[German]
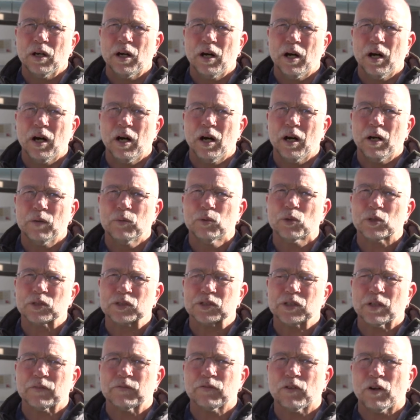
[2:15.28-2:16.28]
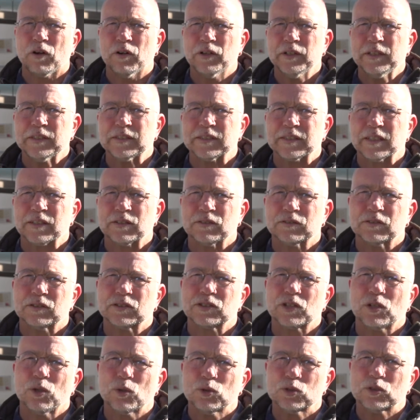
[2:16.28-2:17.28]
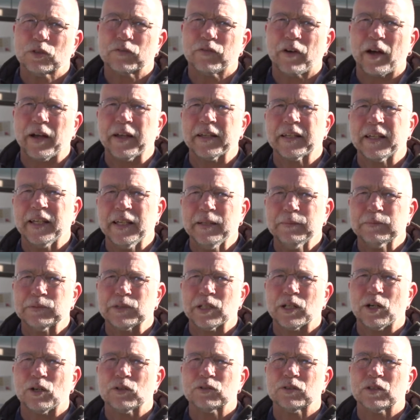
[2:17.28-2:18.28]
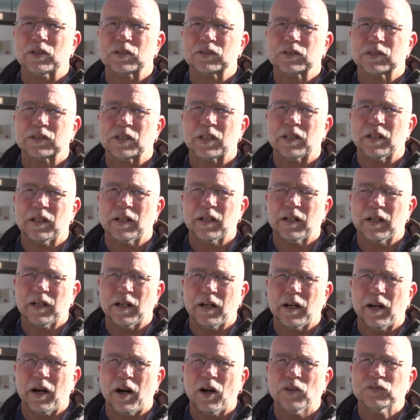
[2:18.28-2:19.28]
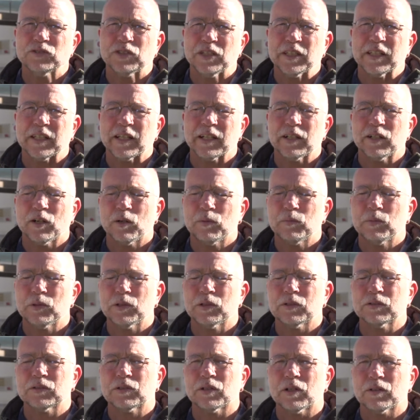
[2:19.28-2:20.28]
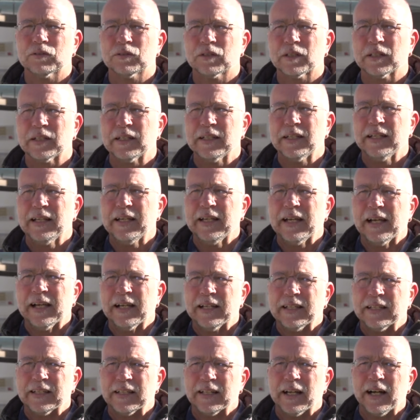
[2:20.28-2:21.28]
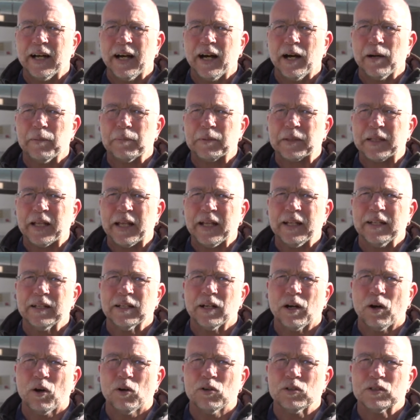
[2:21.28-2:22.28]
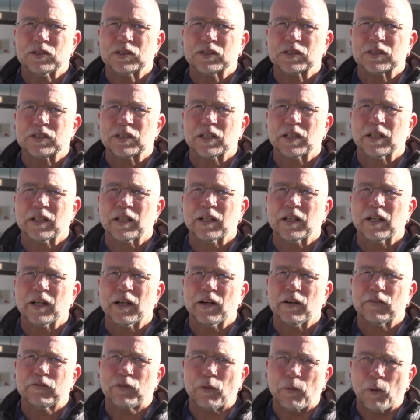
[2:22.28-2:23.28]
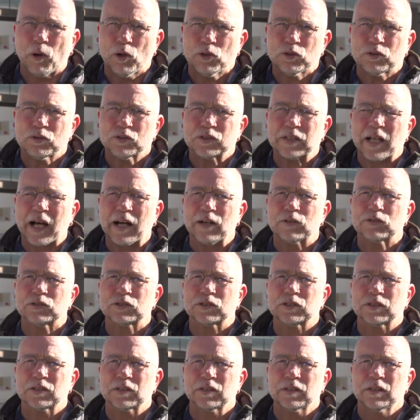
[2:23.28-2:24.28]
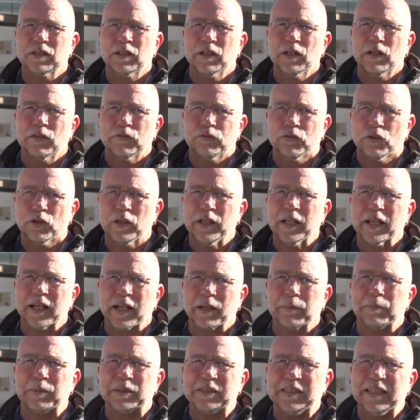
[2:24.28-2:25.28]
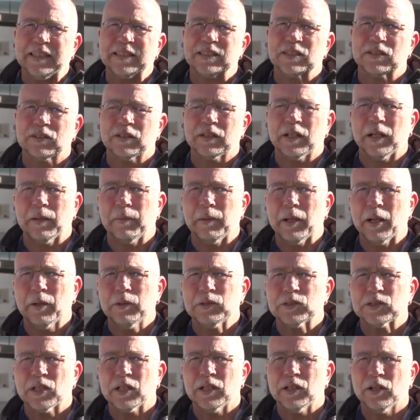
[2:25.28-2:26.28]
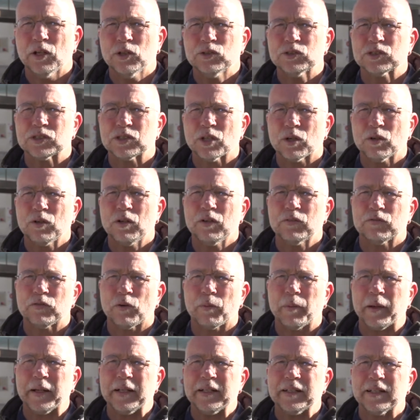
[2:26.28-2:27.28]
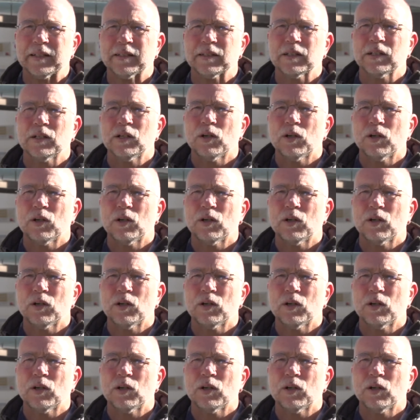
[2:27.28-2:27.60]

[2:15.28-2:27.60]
äh, wurde es dann veräußert und das Kloster Freien Chiemsee hat das an sich genommen und hat äh, den als Verwaltungshaus für ihre Besitzungen in Ötztal verwendet